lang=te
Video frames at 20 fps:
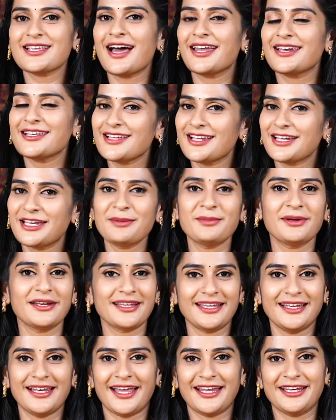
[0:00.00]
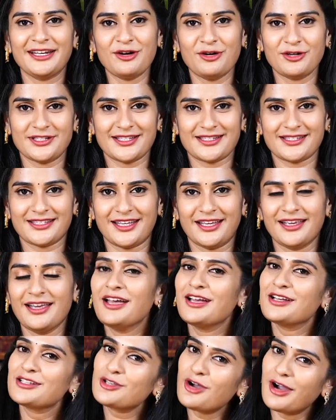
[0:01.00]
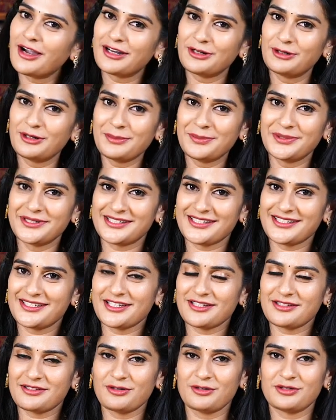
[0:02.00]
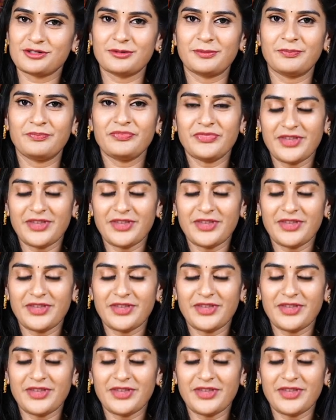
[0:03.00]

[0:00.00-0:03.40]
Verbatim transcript: శారీస్ అన్నీ మనకి లైన్గా వచ్చేస్తాయి సో అక్కడ కూడా పర్చేస్ చేసుకోవచ్చు